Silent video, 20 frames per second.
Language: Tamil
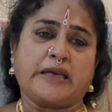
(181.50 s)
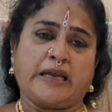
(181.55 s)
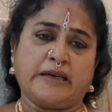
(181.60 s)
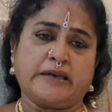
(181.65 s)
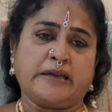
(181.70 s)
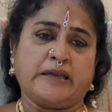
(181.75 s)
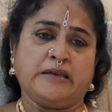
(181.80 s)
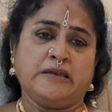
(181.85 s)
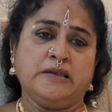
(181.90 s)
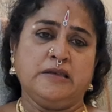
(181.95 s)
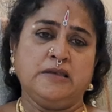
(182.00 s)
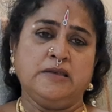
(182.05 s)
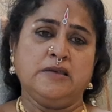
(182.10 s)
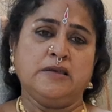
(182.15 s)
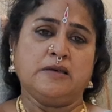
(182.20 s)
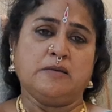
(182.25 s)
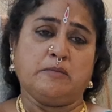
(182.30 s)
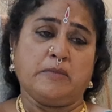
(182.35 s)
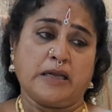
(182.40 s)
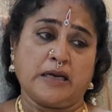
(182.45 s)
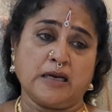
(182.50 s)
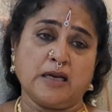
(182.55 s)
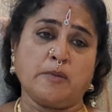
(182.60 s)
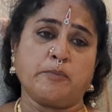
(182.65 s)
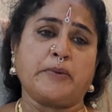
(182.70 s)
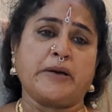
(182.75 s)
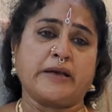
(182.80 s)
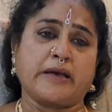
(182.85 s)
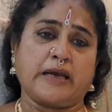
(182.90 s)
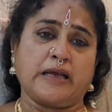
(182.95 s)
கேட்டேன் மரண
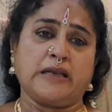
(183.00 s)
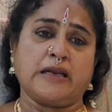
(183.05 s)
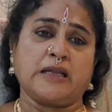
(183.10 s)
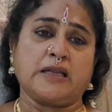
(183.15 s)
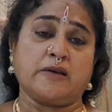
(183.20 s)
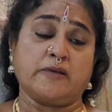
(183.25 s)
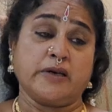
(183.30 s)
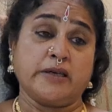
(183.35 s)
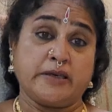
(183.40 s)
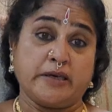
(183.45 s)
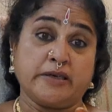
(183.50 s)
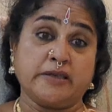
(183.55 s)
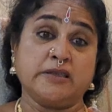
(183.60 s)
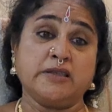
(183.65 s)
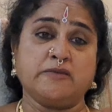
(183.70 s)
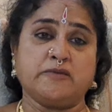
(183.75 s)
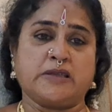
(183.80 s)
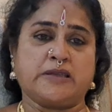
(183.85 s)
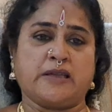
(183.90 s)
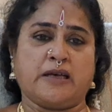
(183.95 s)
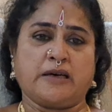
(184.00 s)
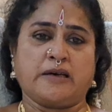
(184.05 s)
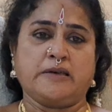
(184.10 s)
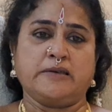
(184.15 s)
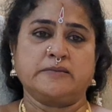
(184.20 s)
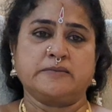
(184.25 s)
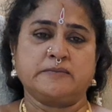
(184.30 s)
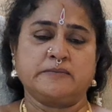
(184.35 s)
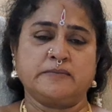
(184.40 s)
படுக்கையில் இருந்தவங்க எழுந்து வந்தாங்க